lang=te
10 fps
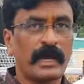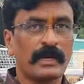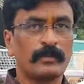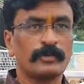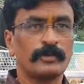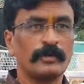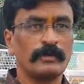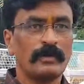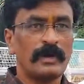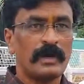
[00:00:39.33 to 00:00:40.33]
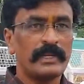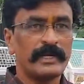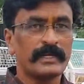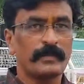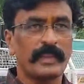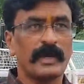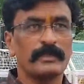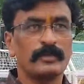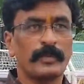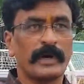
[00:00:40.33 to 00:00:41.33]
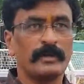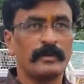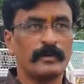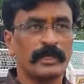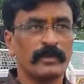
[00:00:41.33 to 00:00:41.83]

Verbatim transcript: రాకముందు లీటర్ పదహైదు రూపాయలు